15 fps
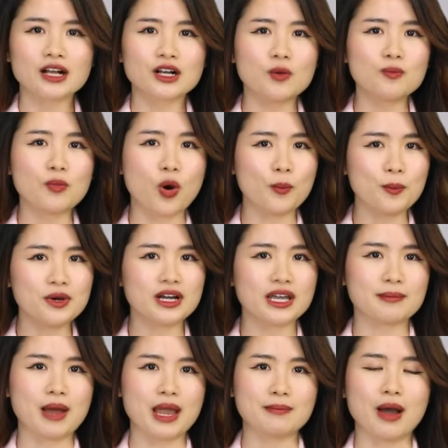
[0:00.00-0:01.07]
công bố
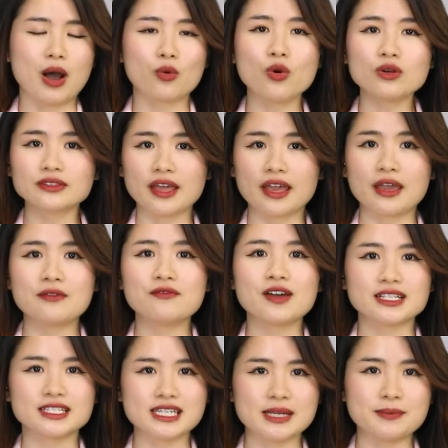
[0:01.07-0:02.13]
10 bài báo quốc tế
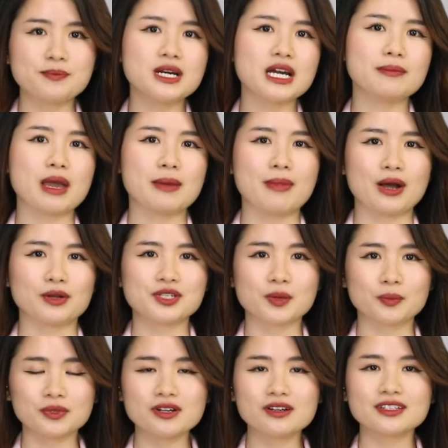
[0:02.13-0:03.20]
và 90 bài báo
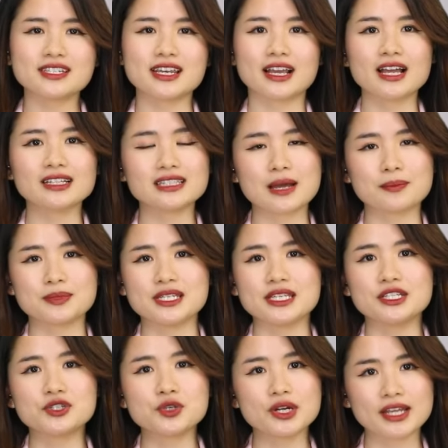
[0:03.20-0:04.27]
trong nước trên các tạp
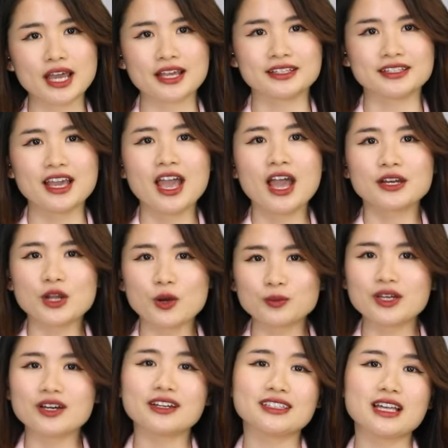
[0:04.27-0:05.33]
chí chuyên ngành, đồng
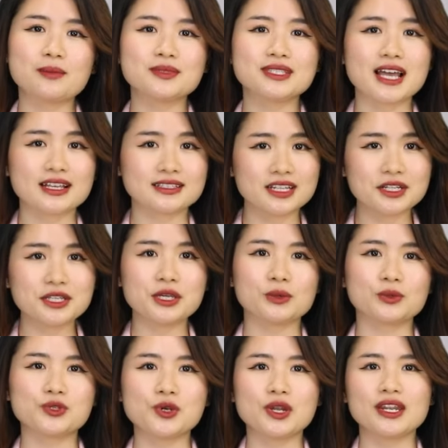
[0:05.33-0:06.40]
thời tham gia rất
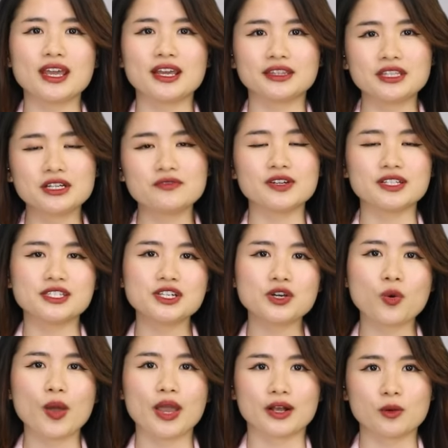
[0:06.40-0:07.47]
nhiều chuyên đề tư vấn sức
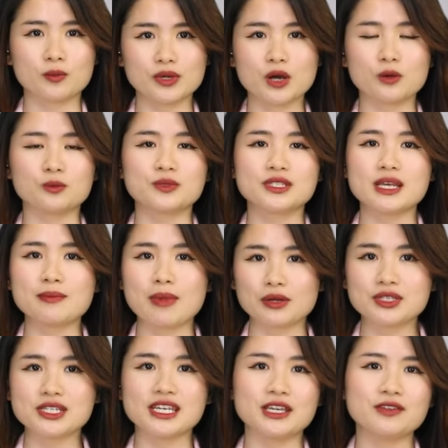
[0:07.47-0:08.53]
khỏe cộng đồng trên báo
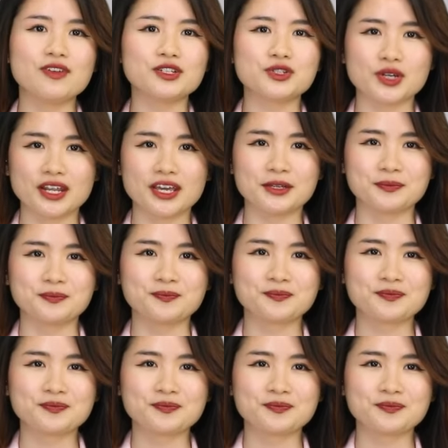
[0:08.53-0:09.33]
chí và truyền hình.